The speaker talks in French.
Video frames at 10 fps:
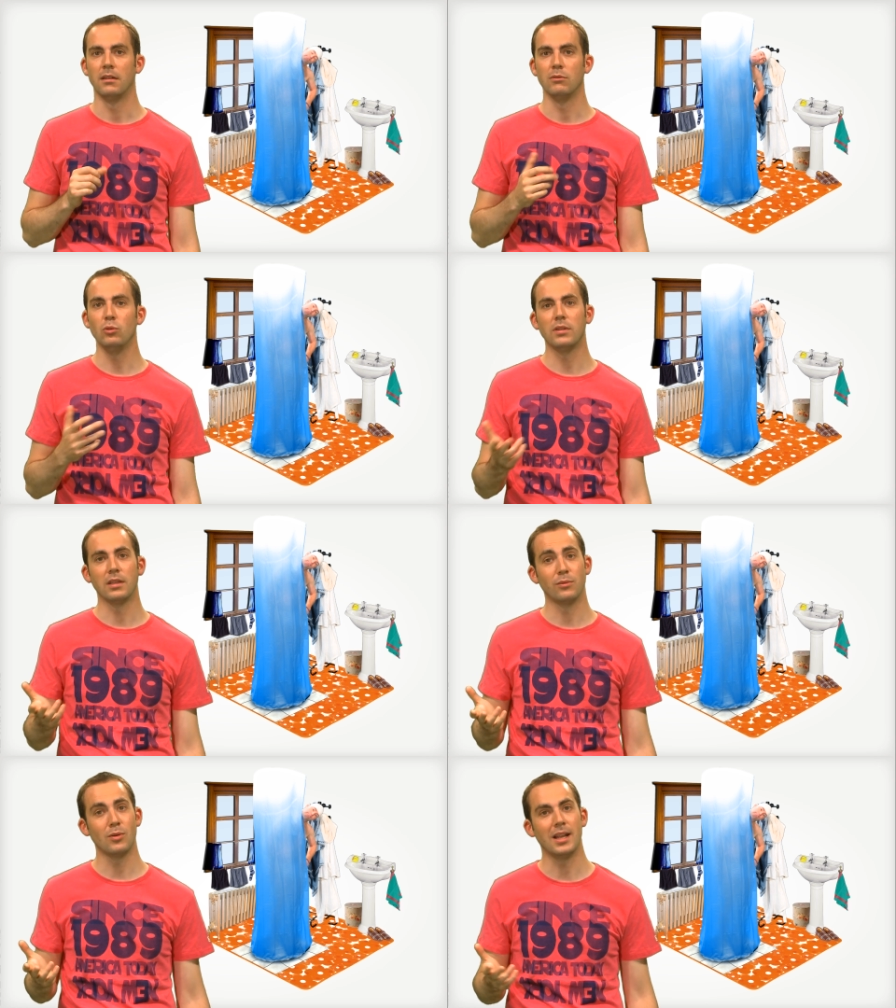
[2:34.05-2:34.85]
due
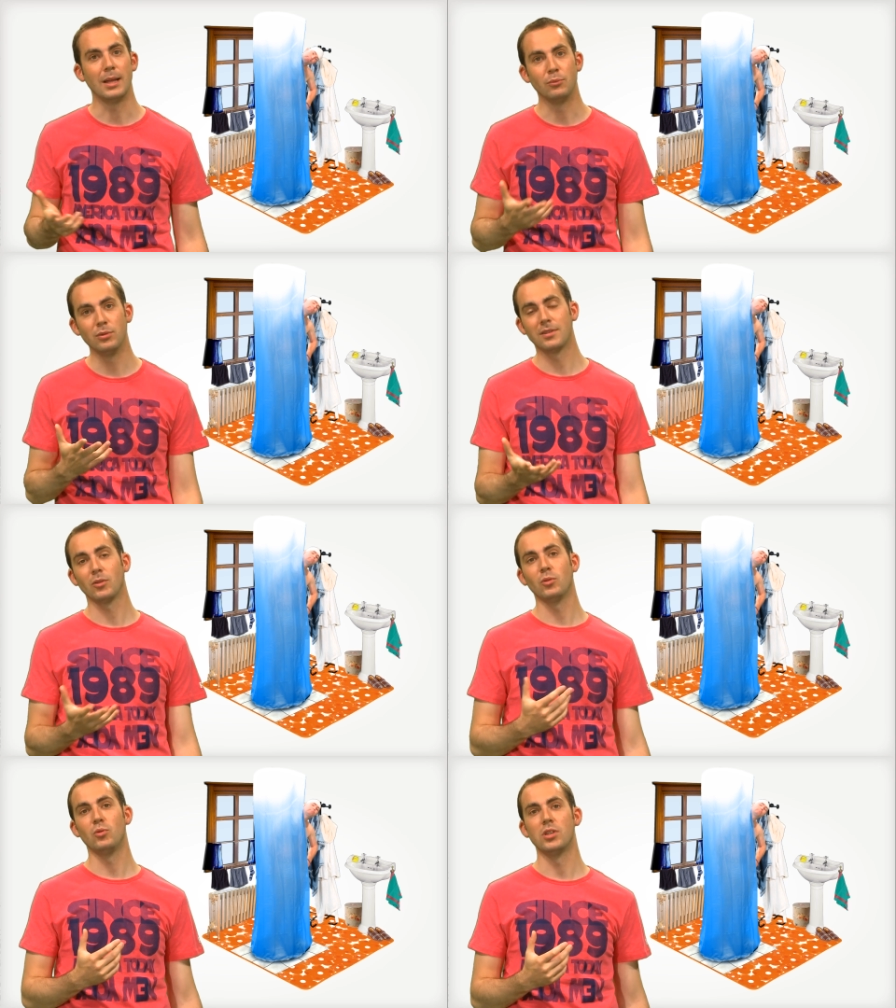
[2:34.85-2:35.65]
cette fois à la
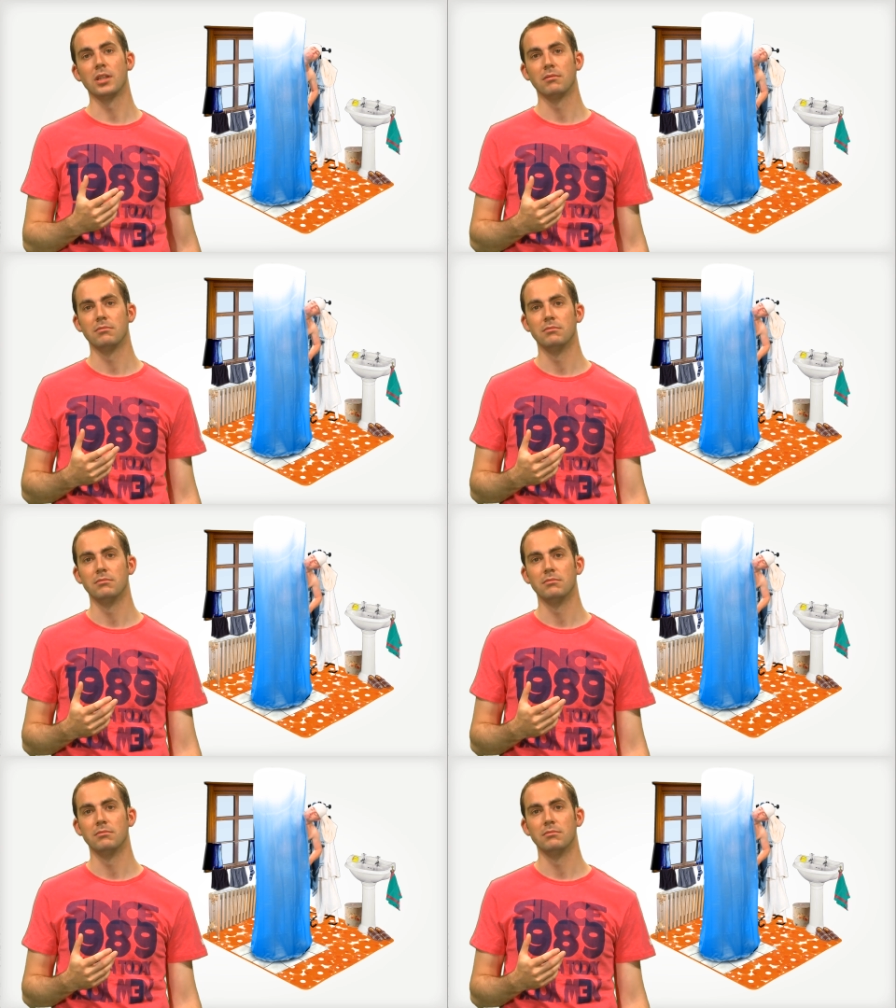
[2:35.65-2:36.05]
puissance du jet.